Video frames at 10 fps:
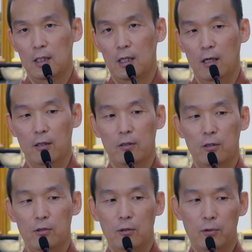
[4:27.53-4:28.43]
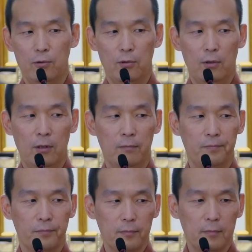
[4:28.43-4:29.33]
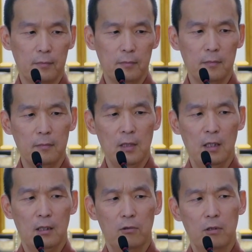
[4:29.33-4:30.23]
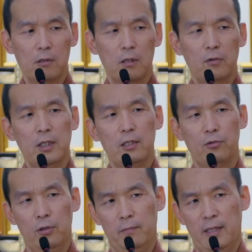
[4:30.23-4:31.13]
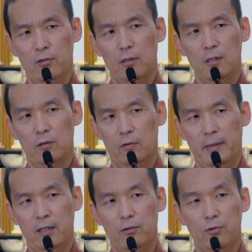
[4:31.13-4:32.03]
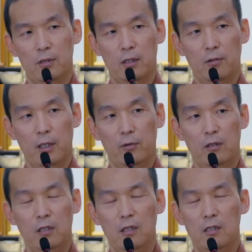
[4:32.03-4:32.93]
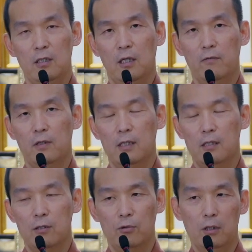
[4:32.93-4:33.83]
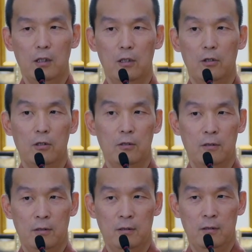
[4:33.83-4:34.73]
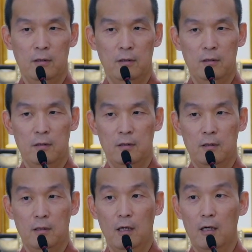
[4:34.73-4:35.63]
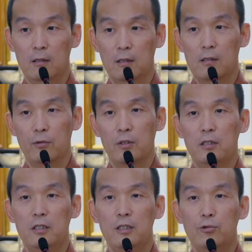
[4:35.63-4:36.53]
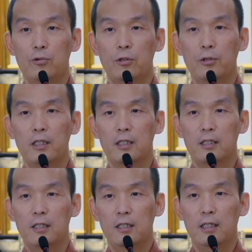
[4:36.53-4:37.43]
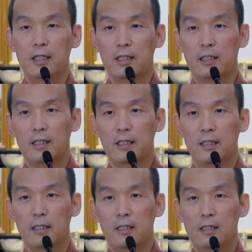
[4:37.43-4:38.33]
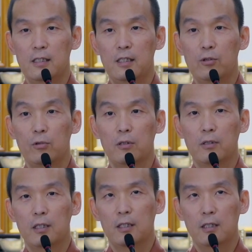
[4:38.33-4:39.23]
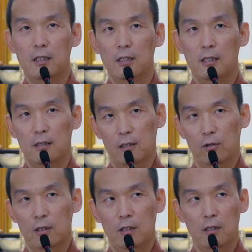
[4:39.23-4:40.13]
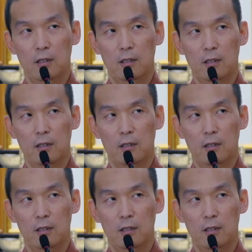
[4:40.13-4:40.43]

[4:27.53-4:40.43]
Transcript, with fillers: 好，所以比如说，我有时候为满水洗，我蛮有俱生慧啊。我第一次到凤安寺做义工，好，那个时候我记错会合地点。 记错会合地点，结果呢？